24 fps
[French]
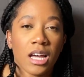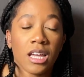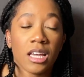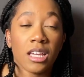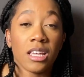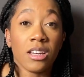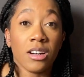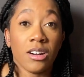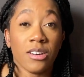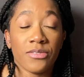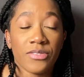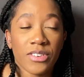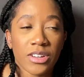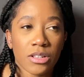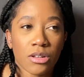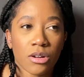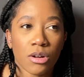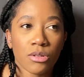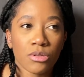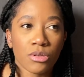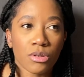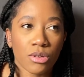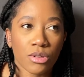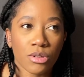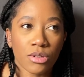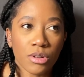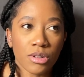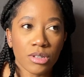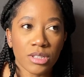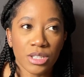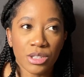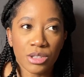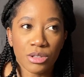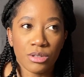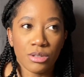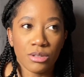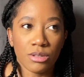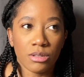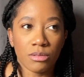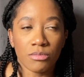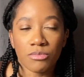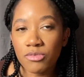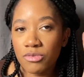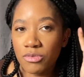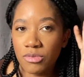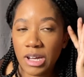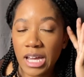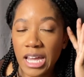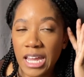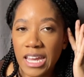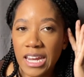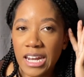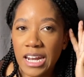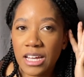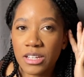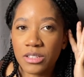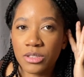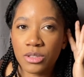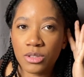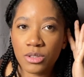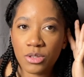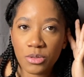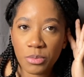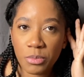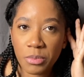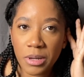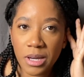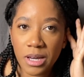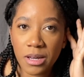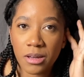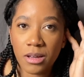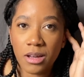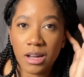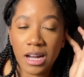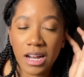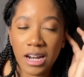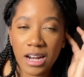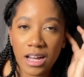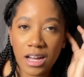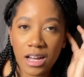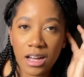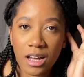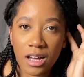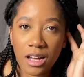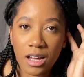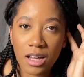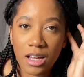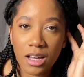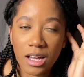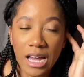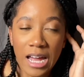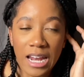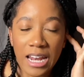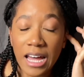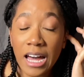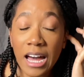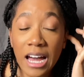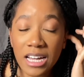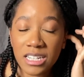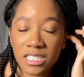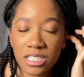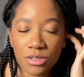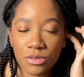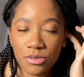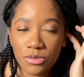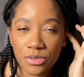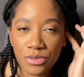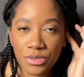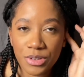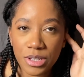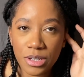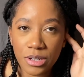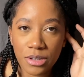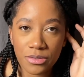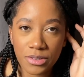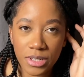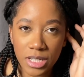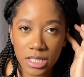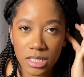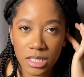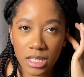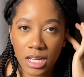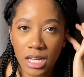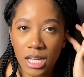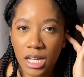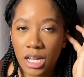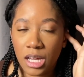Et en fait, entre temps, j'ai mon oreille, elle a super, elle a, à la archi gonflé en fait.